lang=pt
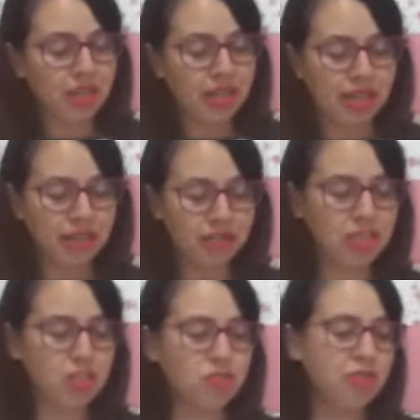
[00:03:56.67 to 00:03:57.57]
o que é que
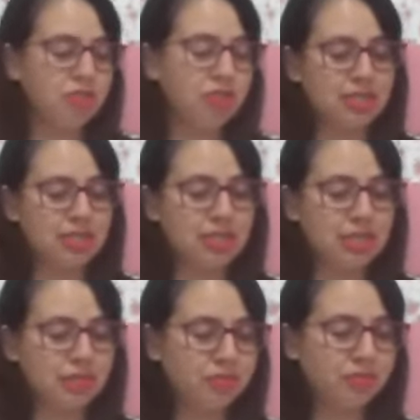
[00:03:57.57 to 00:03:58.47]
vocês vão fazer?
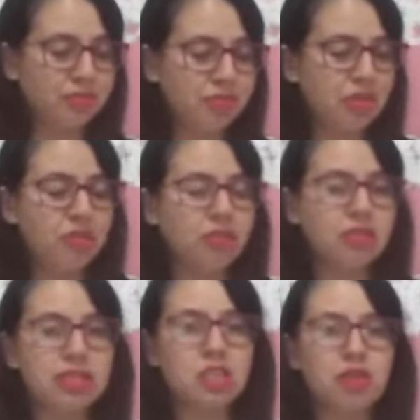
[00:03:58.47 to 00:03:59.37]

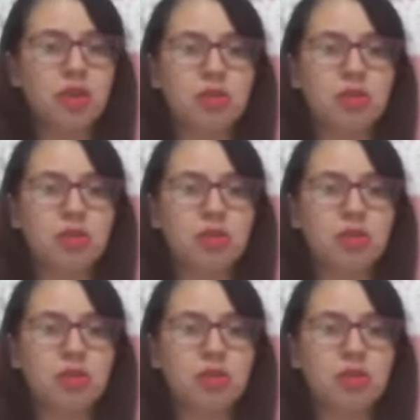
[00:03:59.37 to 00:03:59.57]
Vocês vão